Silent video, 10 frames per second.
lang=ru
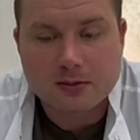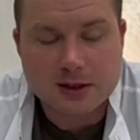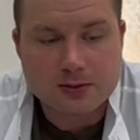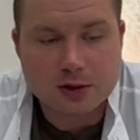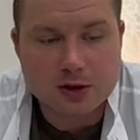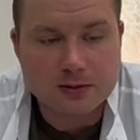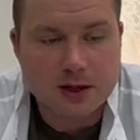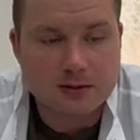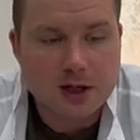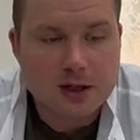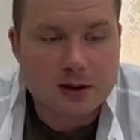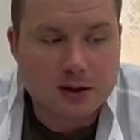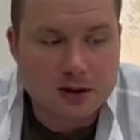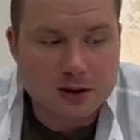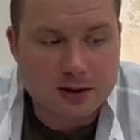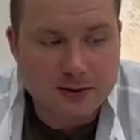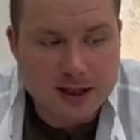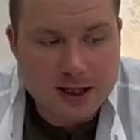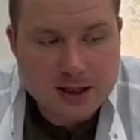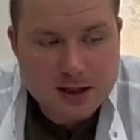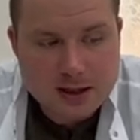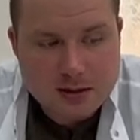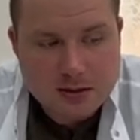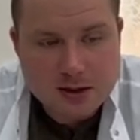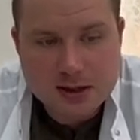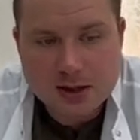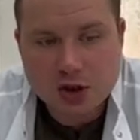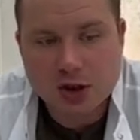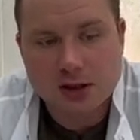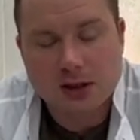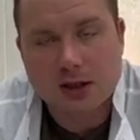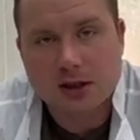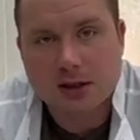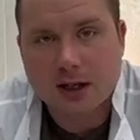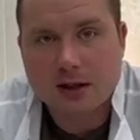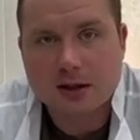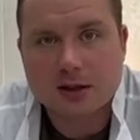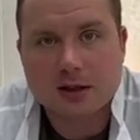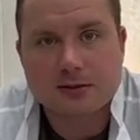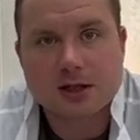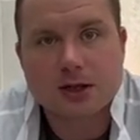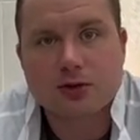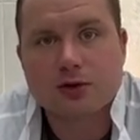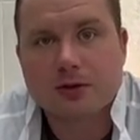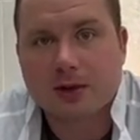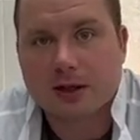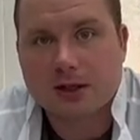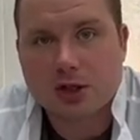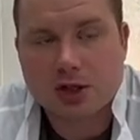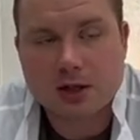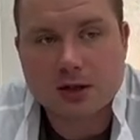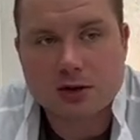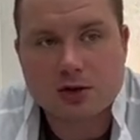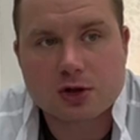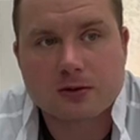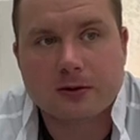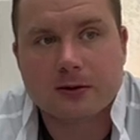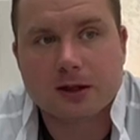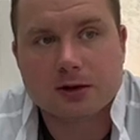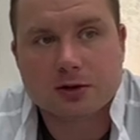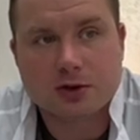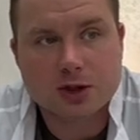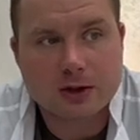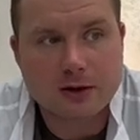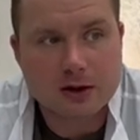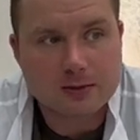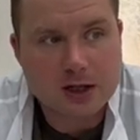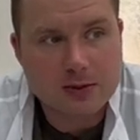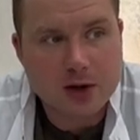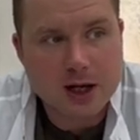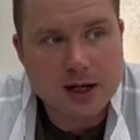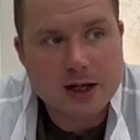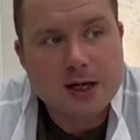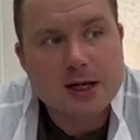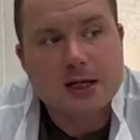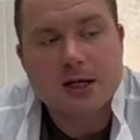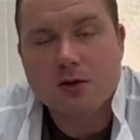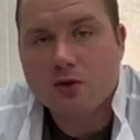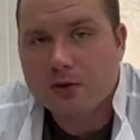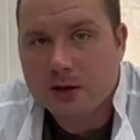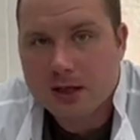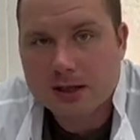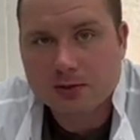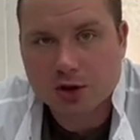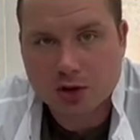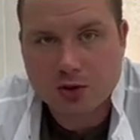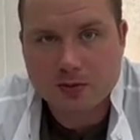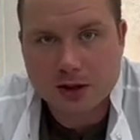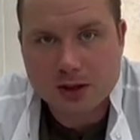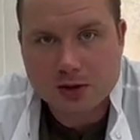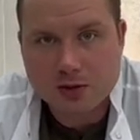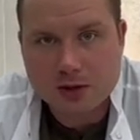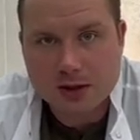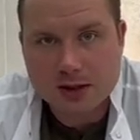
посмотрим там э, довоенные достижения, да, когда там стероиды практически не существовали, существовали минимально, и увидим, что происходит